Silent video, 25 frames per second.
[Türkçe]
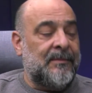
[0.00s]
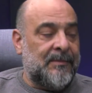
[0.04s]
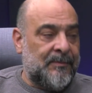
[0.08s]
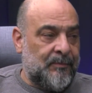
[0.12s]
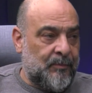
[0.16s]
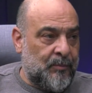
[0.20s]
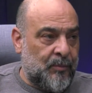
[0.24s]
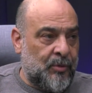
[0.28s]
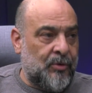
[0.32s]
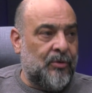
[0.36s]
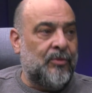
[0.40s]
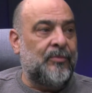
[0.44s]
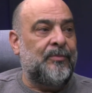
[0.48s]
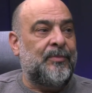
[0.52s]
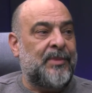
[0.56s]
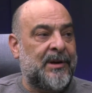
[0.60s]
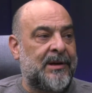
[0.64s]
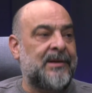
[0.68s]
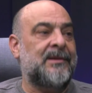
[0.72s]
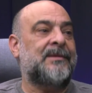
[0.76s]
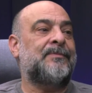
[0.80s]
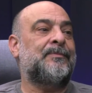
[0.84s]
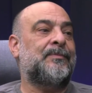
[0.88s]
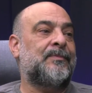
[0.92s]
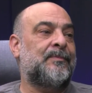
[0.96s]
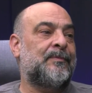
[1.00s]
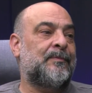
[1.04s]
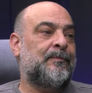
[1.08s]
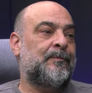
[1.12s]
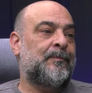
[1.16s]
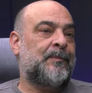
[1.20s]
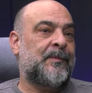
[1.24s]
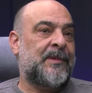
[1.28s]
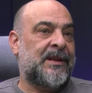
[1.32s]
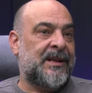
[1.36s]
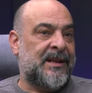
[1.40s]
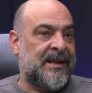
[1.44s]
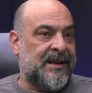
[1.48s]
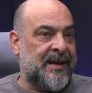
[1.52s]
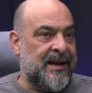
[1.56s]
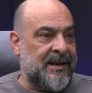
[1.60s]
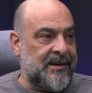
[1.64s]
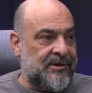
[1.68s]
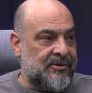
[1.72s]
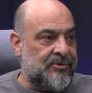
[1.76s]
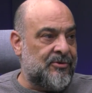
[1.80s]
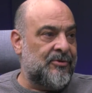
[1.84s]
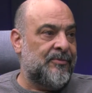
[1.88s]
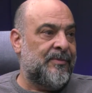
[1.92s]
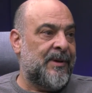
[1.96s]
Bu bir
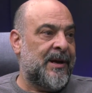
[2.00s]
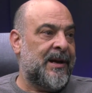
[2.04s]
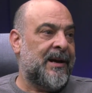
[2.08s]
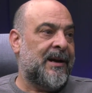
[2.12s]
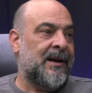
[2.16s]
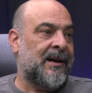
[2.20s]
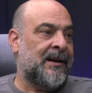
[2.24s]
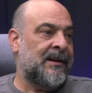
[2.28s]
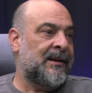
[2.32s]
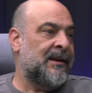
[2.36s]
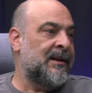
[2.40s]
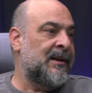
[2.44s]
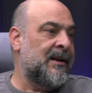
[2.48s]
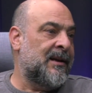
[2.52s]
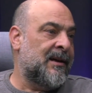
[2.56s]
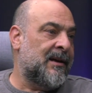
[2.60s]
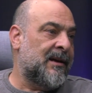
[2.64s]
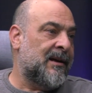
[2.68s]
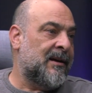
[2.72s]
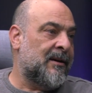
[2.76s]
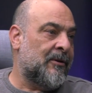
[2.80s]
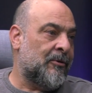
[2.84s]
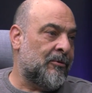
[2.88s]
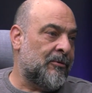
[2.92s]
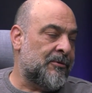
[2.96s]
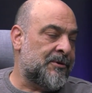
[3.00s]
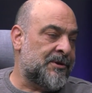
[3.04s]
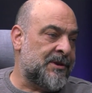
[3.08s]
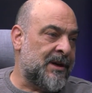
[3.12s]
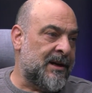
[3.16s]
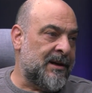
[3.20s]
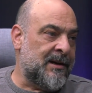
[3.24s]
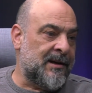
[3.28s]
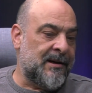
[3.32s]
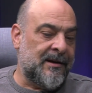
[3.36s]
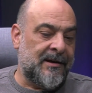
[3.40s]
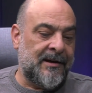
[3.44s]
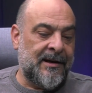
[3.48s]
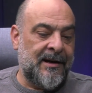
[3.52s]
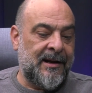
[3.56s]
tecrübe alanı olacak.